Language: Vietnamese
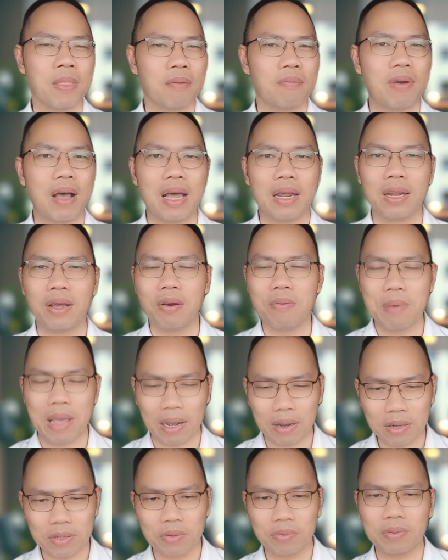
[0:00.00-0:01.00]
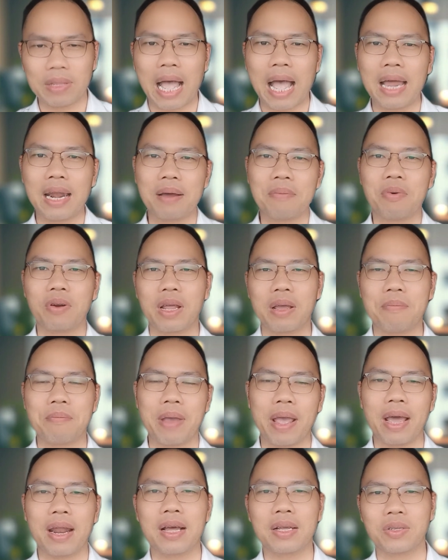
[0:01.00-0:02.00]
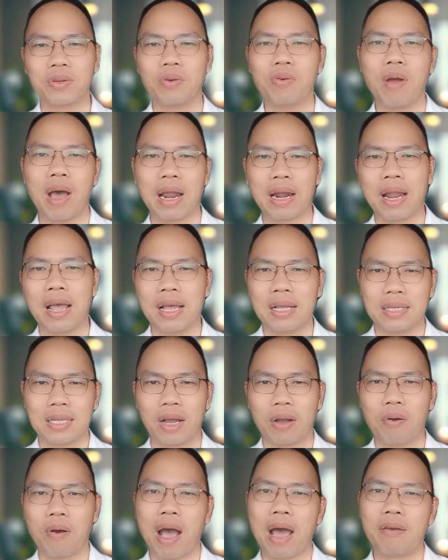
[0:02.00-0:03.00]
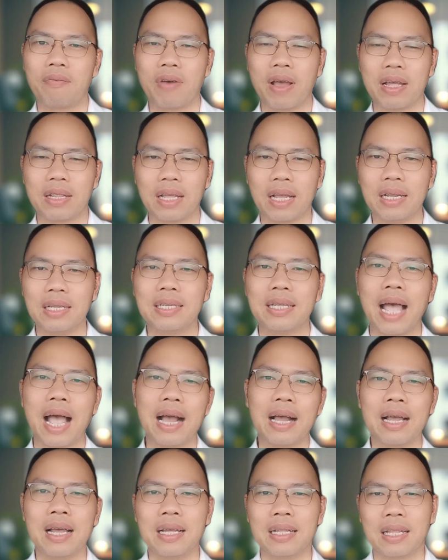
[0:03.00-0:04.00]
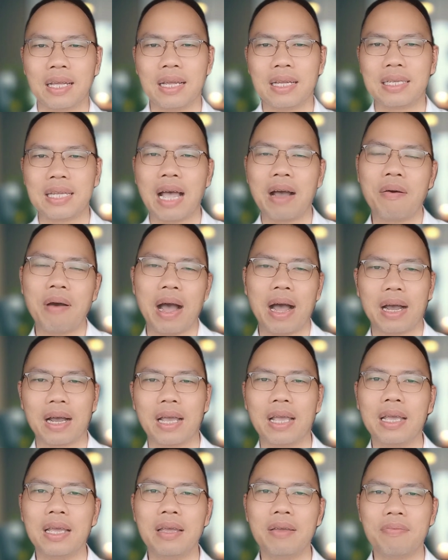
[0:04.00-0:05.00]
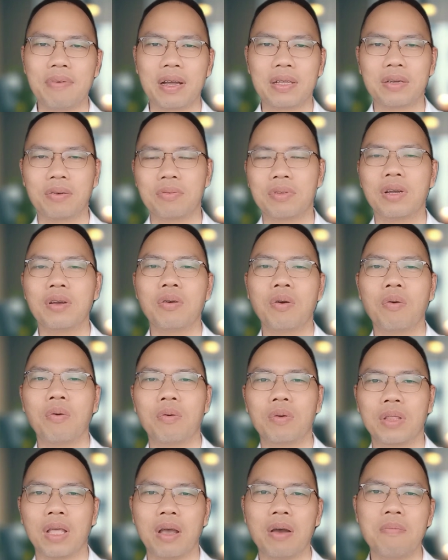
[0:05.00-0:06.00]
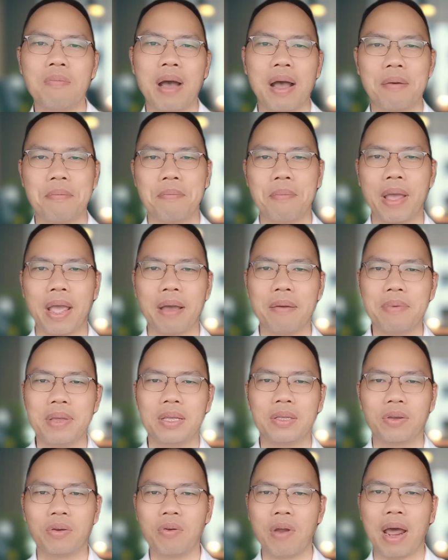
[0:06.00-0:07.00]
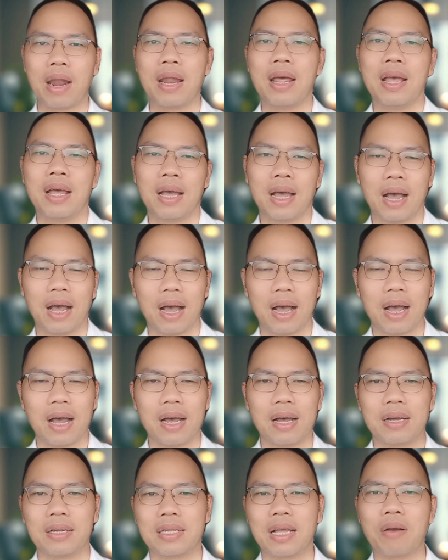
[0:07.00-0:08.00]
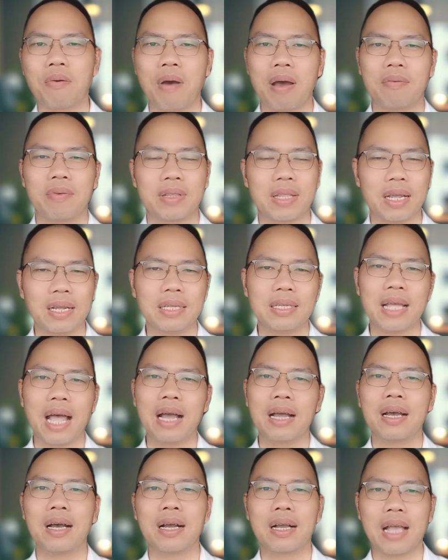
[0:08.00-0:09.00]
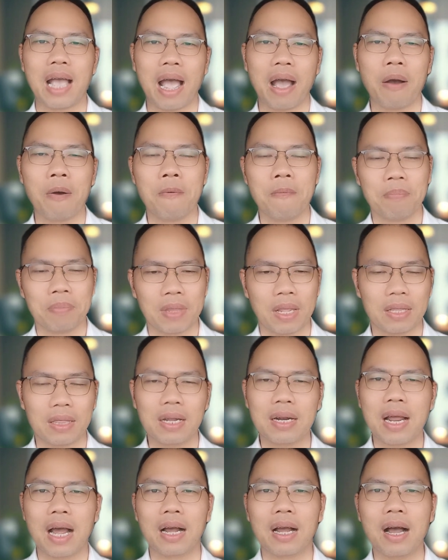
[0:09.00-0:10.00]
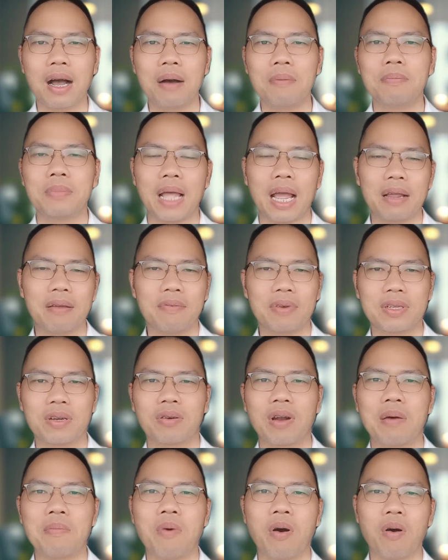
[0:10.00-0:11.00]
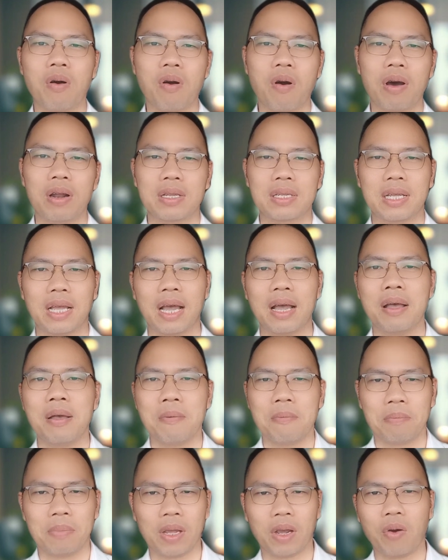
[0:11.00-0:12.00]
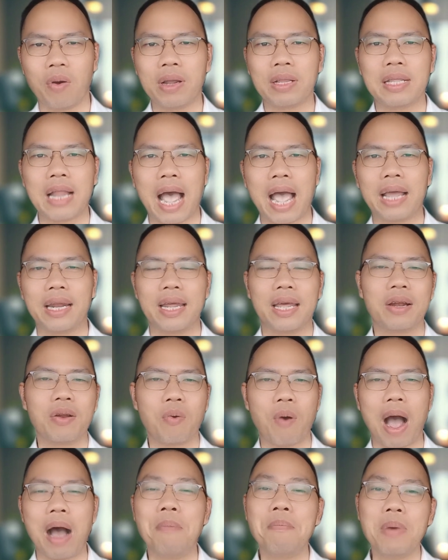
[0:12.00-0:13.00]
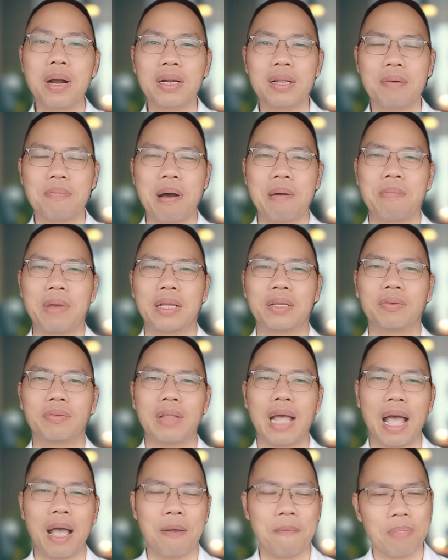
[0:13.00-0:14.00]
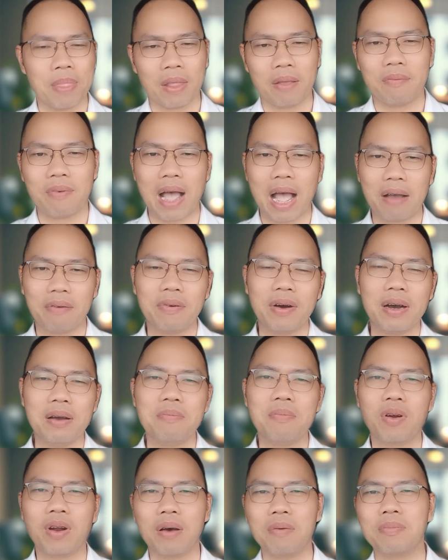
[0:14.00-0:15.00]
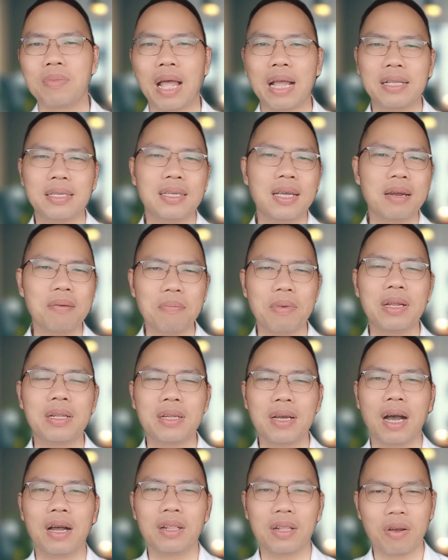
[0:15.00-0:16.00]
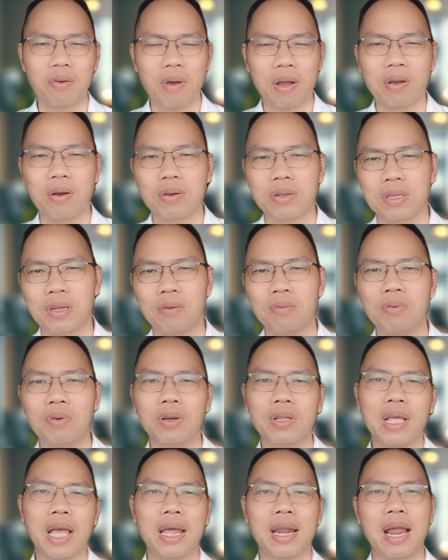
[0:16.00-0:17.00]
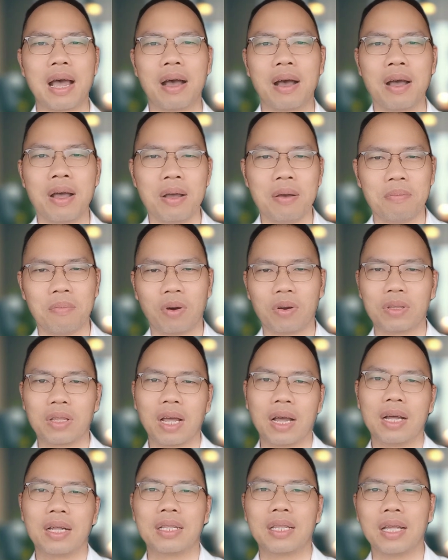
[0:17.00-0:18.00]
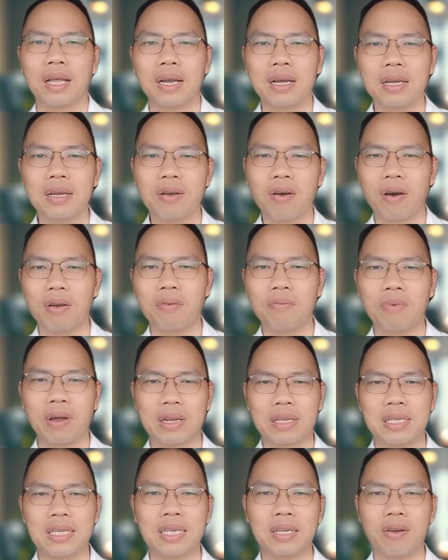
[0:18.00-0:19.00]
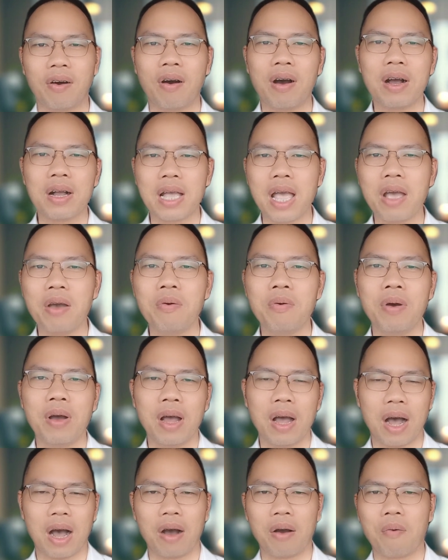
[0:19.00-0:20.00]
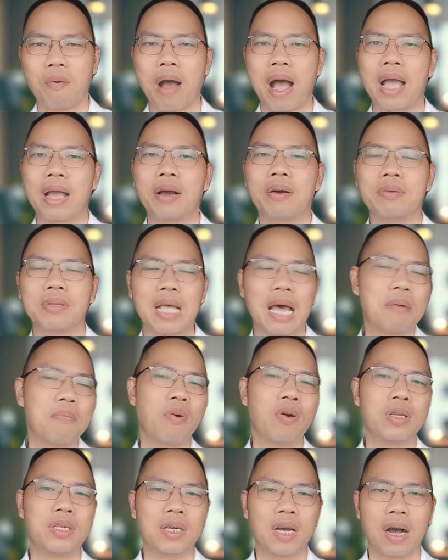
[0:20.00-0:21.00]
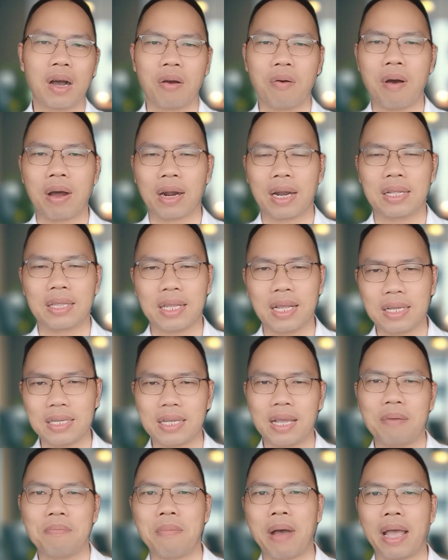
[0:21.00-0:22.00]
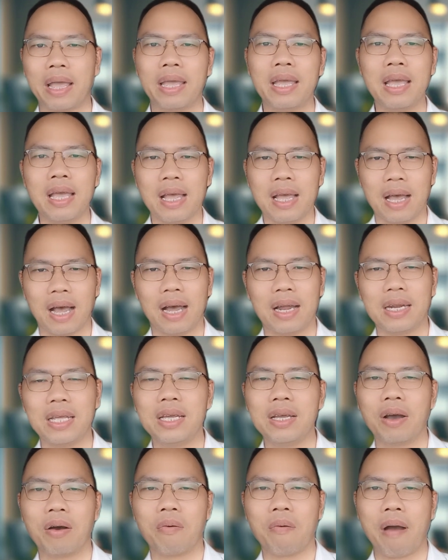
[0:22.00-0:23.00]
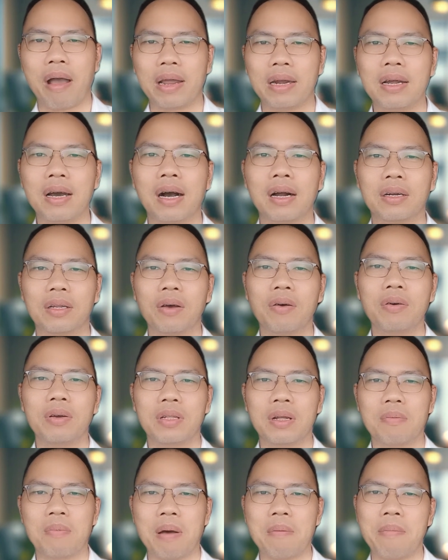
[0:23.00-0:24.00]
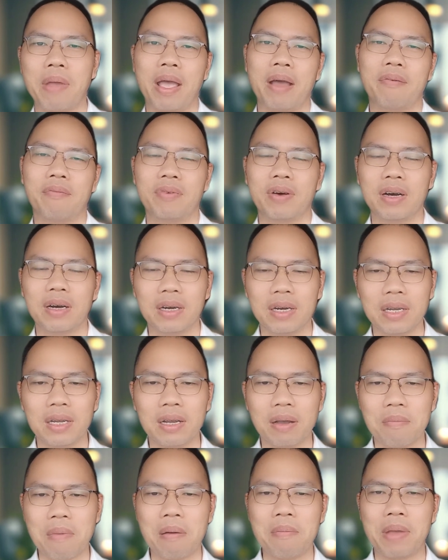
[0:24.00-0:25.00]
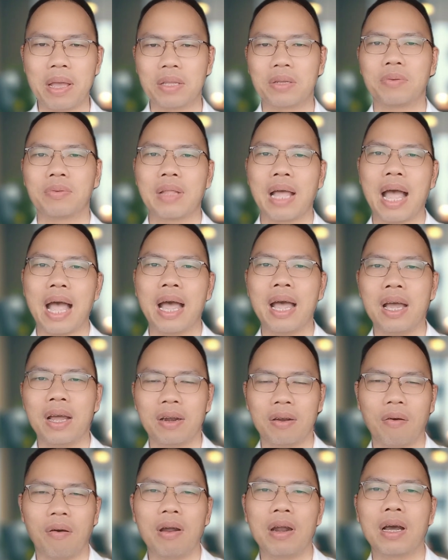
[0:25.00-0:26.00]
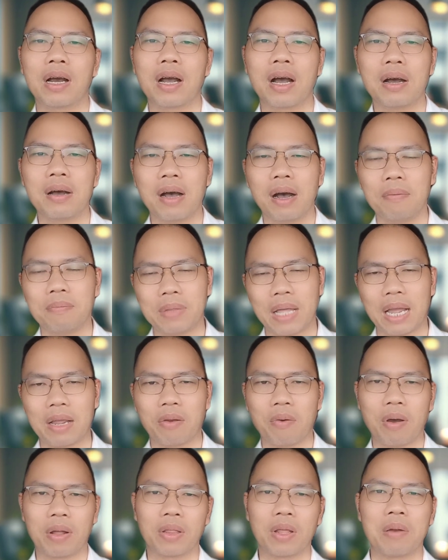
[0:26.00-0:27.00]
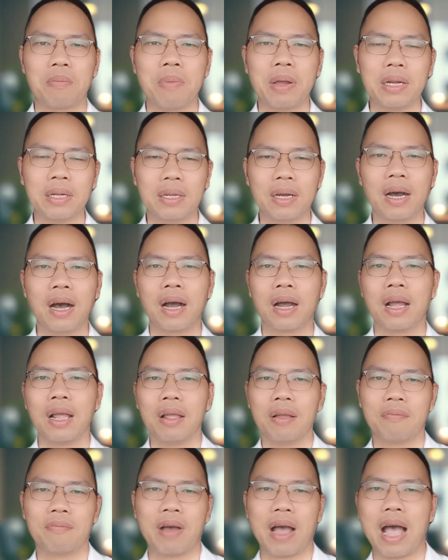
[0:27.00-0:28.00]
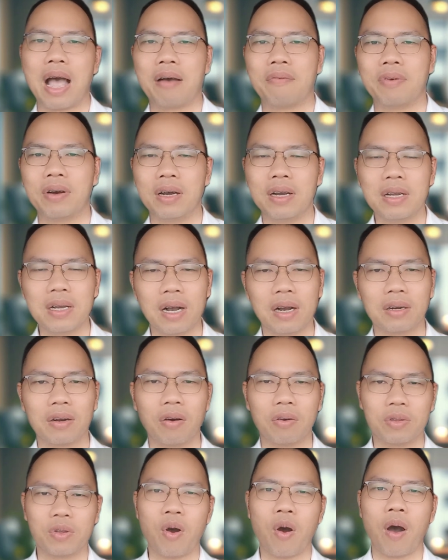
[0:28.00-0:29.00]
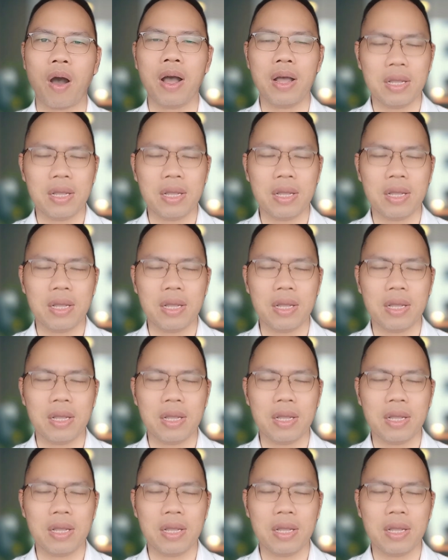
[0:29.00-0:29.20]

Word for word: Và nếu bé của chúng ta là một em bé đang rối loạn giác quan về thính giác thì sao ạ? À? Khi vào trong giấc ngủ, nếu mà bé bị rối loạn à, giác quan về thính giác ngưỡng cao thì tất cả các âm thanh vào trong não bộ con sẽ bị khuếch đại lên quá mức cho ba mẹ chúng ta. Và với một âm thanh rất bình thường từ ngoài cuộc sống, có thể là một à, tiếng con vật gì đó kêu ở ngoài không gian môi trường, hoặc là tiếng xe máy à, đi ở ngoài đường thôi thưa ba mẹ, với các ba mẹ chúng ta đó là âm thanh hoàn toàn bình thường và với cường độ nhỏ.